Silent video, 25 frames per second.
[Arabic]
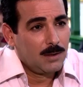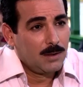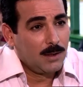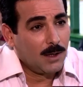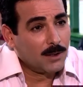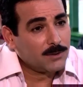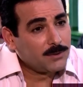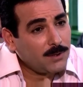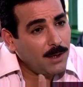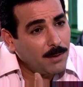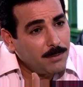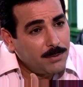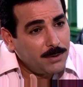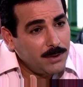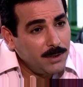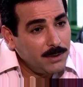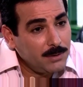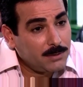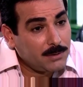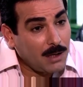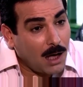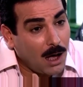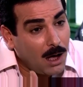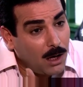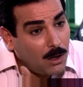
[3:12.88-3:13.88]
يا صبري
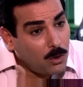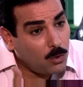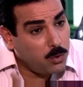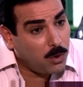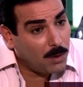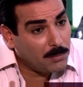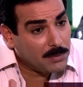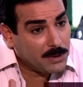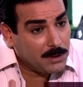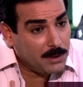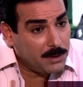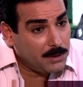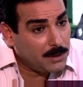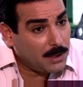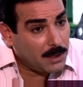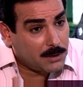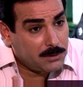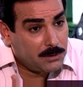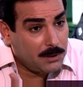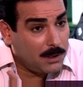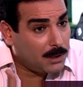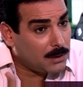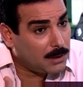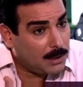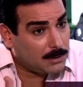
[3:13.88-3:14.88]
انت اقوى من انك
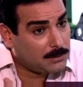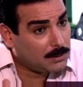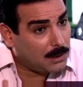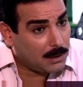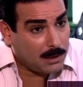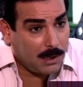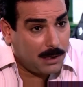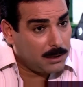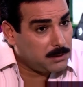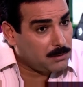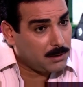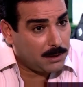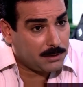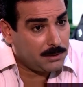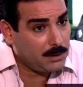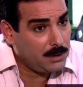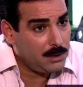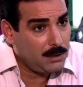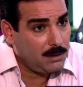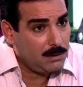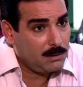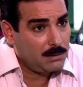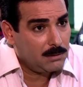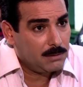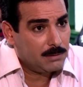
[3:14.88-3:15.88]
تغلط الغلطه دي
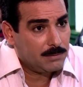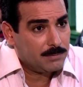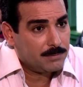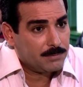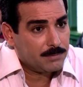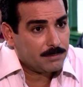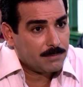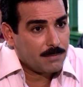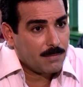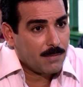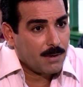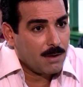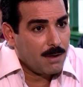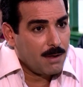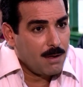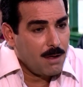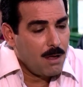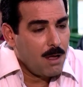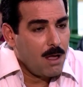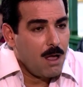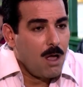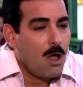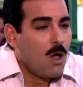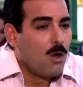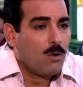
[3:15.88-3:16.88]

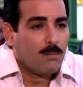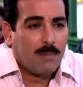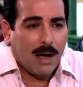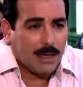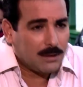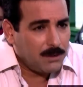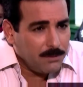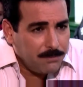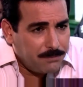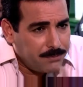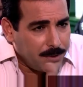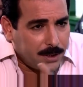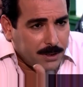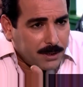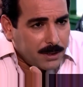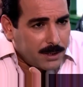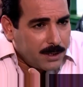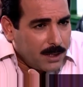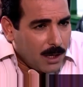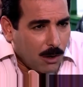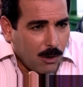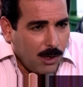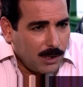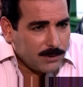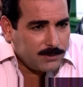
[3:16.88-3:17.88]
بعدين فكرة
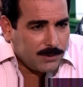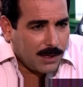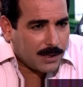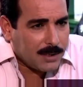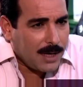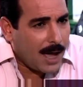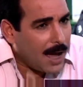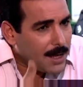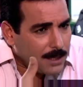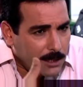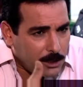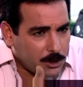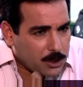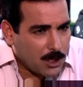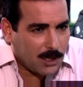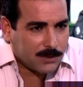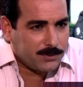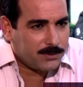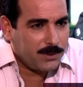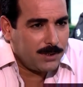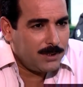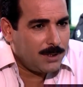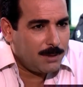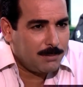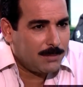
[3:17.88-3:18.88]
جوازك أنا
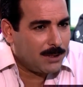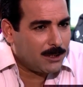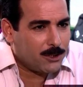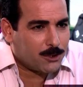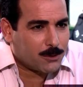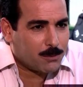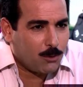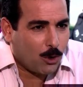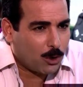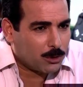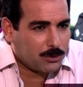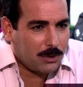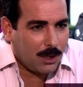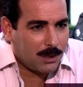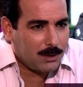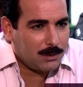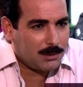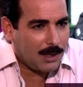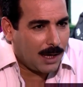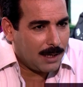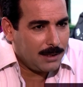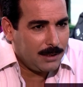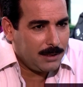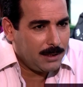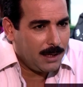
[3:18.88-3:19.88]
شخصيا مانيش
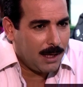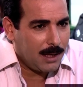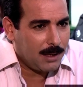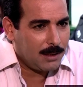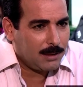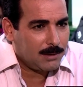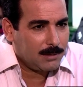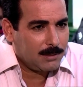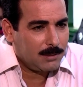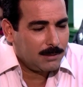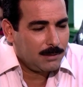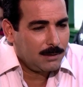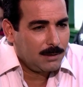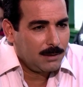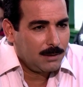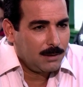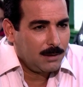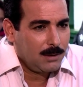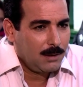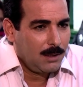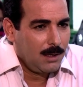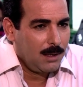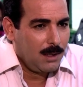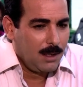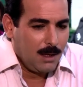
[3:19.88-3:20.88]
معترض عليها
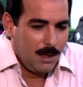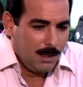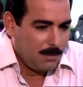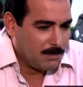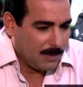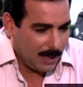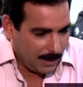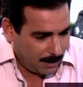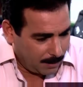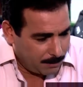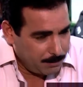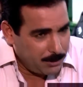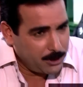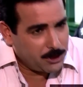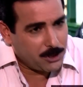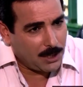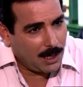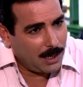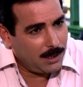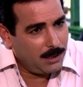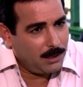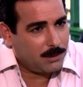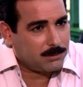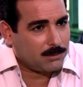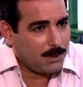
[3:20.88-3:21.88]
ما خبيش
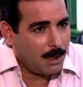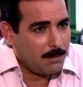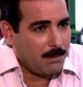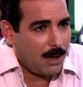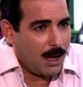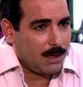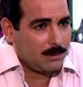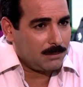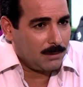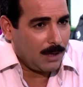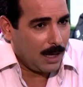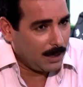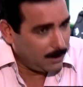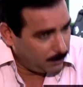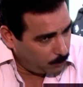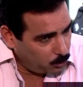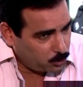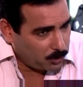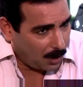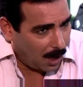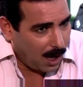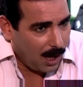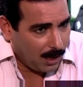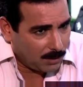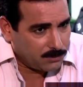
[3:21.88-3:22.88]
عليك طبعا أنا
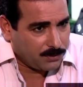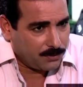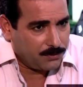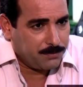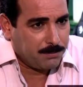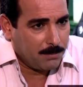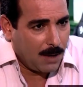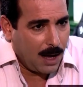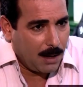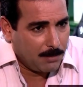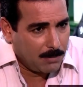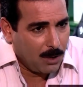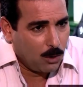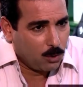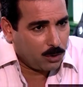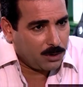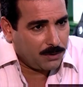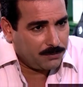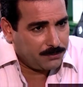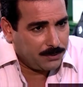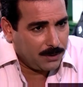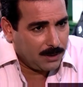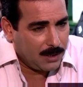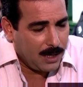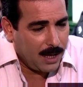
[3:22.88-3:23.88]
متعاطف مع
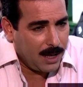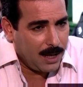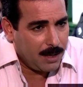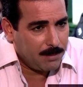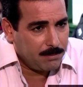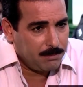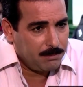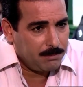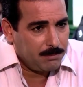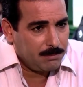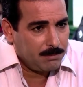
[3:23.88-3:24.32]
موقف إلهام